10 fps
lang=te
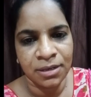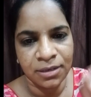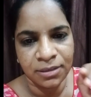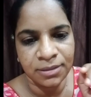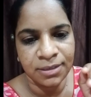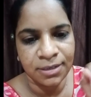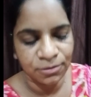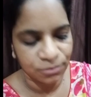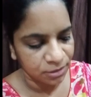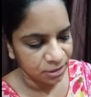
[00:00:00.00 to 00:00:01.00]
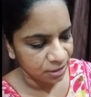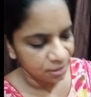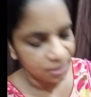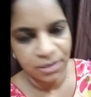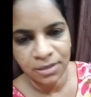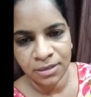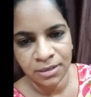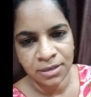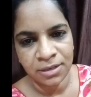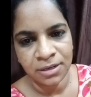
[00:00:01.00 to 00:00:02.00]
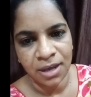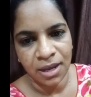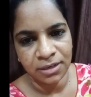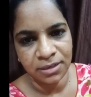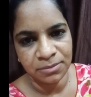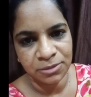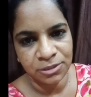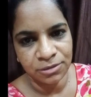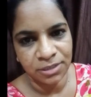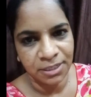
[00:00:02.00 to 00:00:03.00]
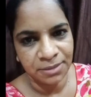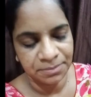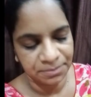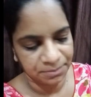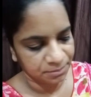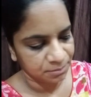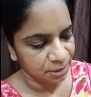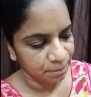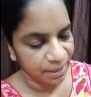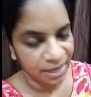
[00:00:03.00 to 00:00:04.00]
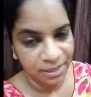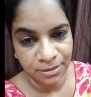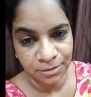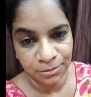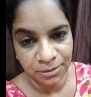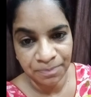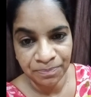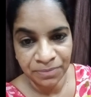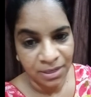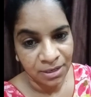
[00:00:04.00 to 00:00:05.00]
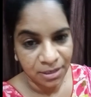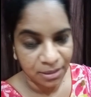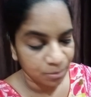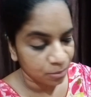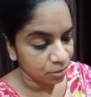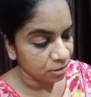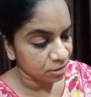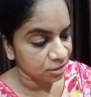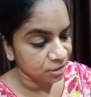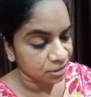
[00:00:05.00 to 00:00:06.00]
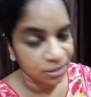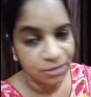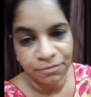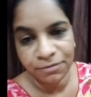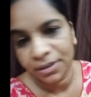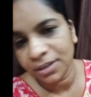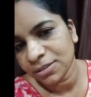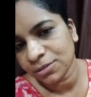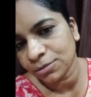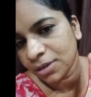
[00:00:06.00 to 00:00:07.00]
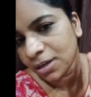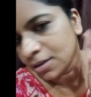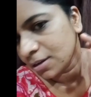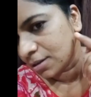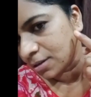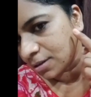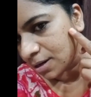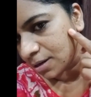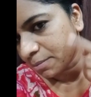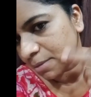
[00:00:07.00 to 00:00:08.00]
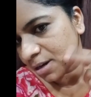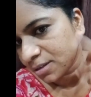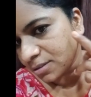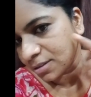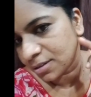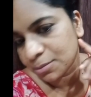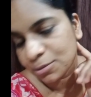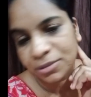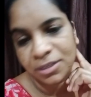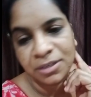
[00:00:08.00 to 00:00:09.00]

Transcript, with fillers: ఇంట్లో ఉండే ఐటమ్స్తోనే మనం ప్యాక్ వేసుకుందాం ఇది బాగుంటుంది ఫేస్ కూడా ఇట్లాంటి మార్క్స్ అన్నీ పోతాయి